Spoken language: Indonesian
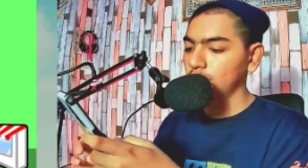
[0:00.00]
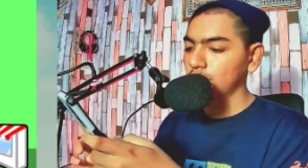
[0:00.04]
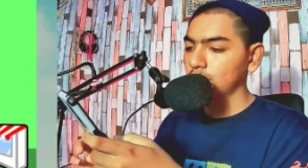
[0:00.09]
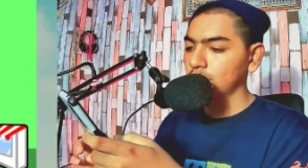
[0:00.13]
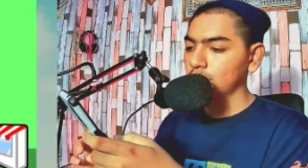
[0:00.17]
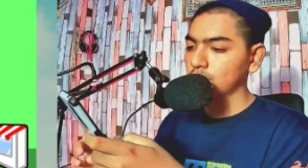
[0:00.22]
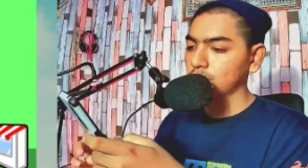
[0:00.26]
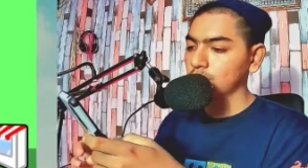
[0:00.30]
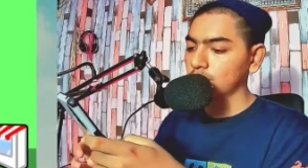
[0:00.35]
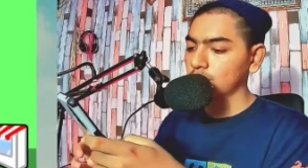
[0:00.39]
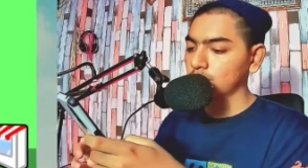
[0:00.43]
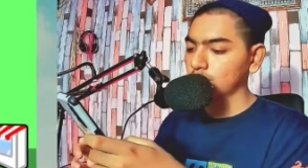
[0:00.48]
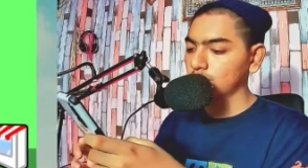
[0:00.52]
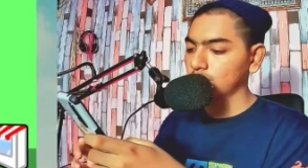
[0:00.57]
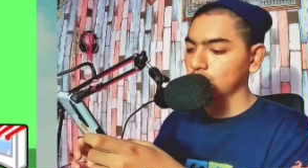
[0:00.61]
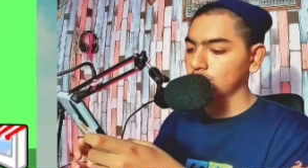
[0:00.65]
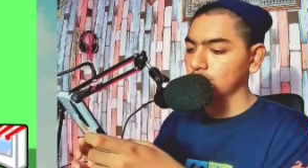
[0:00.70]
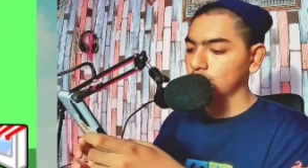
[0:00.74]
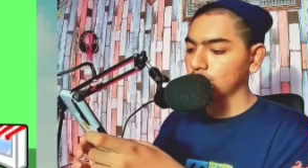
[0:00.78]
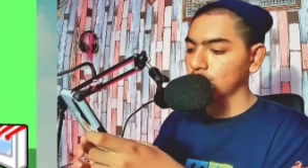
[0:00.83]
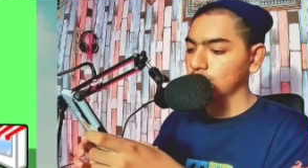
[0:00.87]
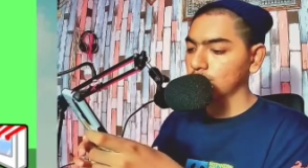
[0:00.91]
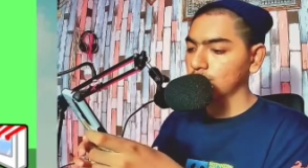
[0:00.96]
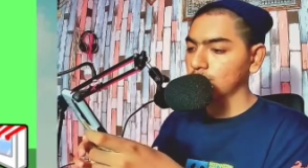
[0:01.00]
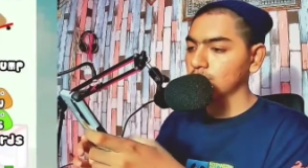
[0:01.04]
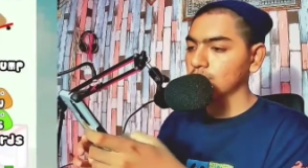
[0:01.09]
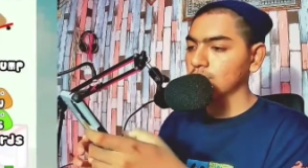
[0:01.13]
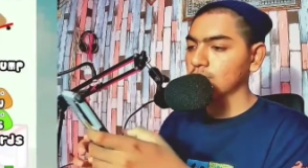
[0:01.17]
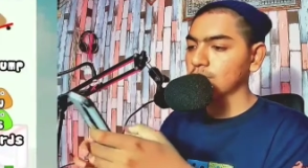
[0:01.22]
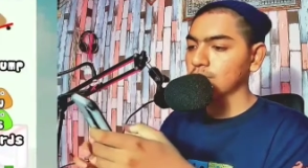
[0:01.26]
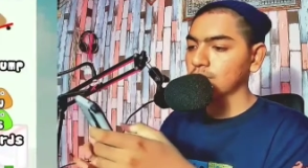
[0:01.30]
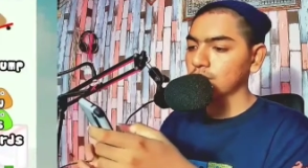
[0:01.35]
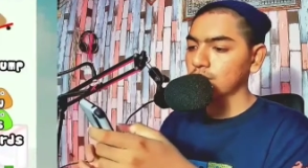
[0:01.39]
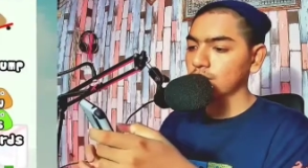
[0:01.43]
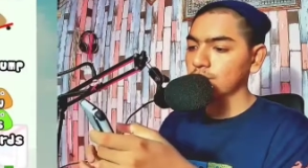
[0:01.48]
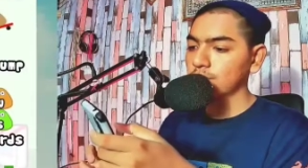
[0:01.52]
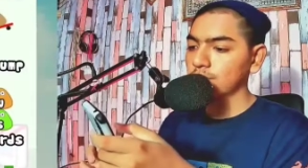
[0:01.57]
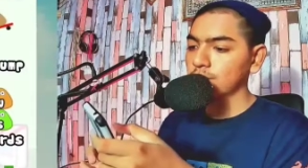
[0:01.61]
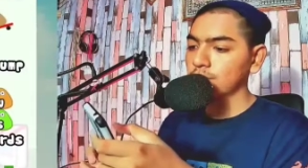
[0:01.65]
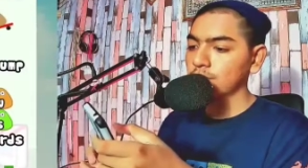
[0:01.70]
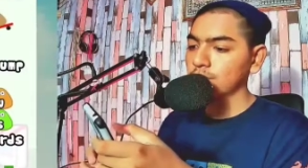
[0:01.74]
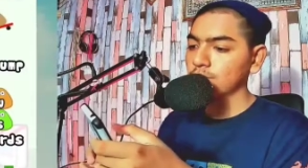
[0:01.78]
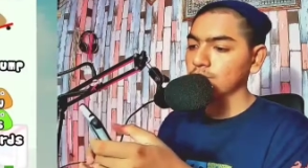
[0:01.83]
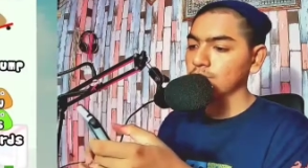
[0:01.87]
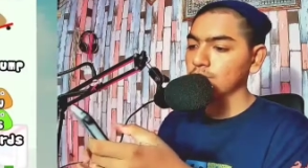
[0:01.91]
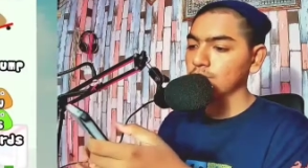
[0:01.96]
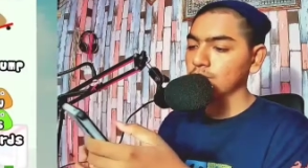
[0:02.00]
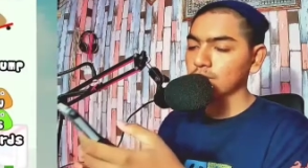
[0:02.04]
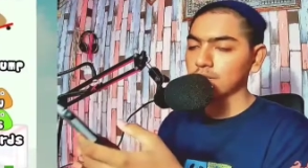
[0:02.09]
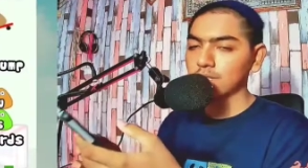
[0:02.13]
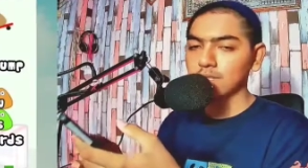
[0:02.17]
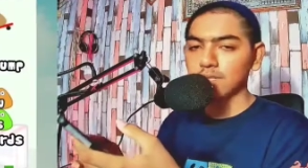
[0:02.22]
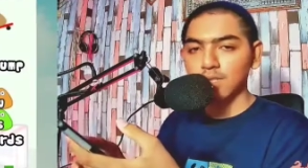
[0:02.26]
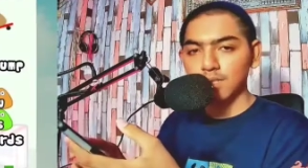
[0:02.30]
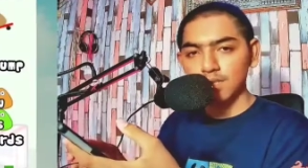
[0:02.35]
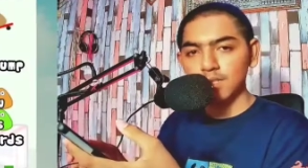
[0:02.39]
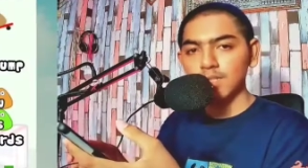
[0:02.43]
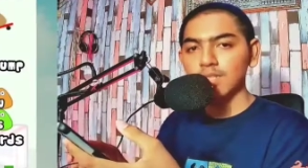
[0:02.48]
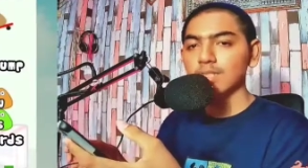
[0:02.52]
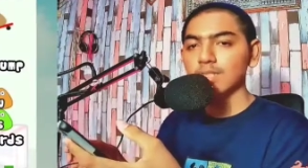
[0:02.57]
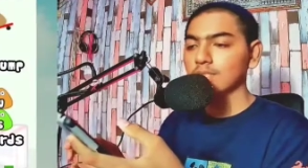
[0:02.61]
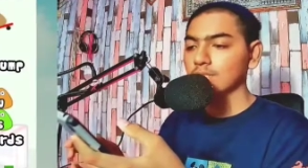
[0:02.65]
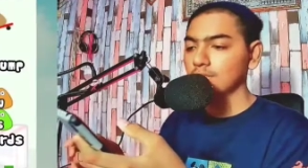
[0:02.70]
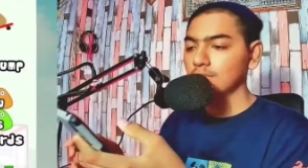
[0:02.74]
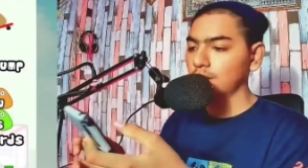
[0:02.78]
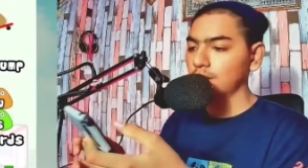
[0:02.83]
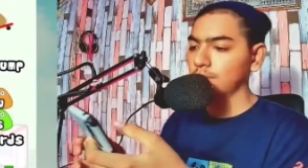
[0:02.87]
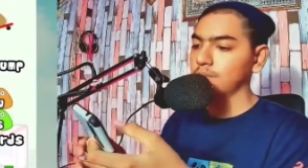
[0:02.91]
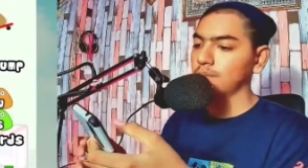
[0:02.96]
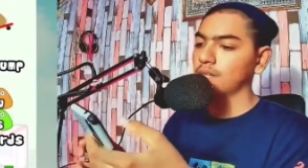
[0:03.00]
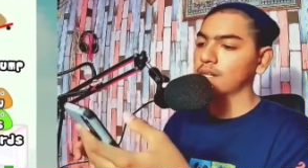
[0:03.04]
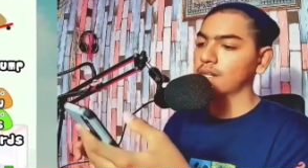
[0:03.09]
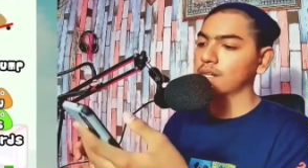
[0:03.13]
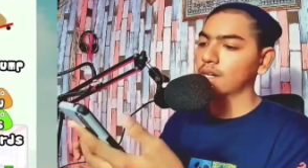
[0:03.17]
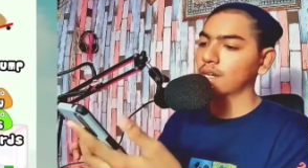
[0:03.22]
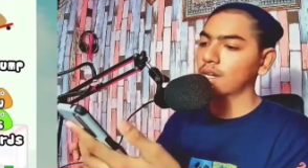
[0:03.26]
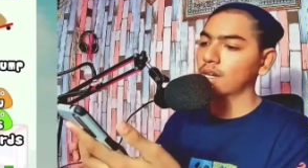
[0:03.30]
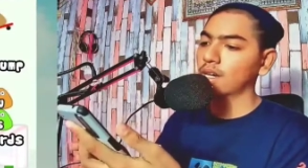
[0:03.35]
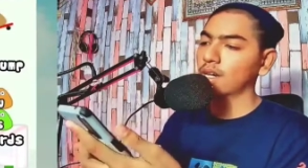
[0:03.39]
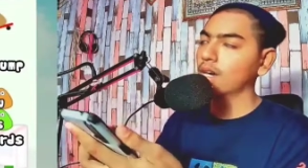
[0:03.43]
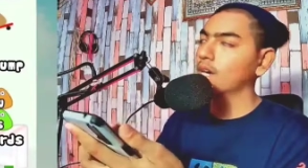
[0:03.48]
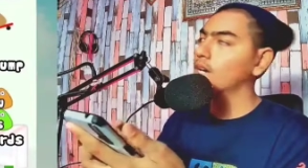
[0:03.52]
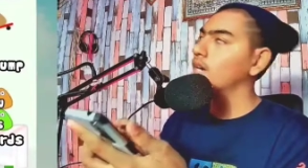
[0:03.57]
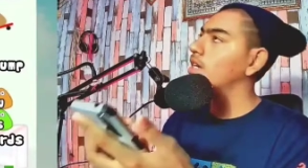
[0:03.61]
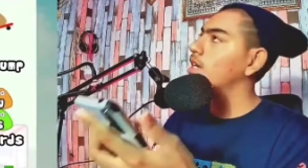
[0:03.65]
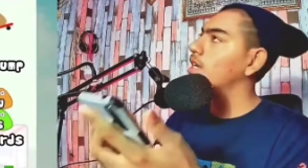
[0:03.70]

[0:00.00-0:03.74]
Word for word: Kita langsung aja ke game yaitu ski jam yang lah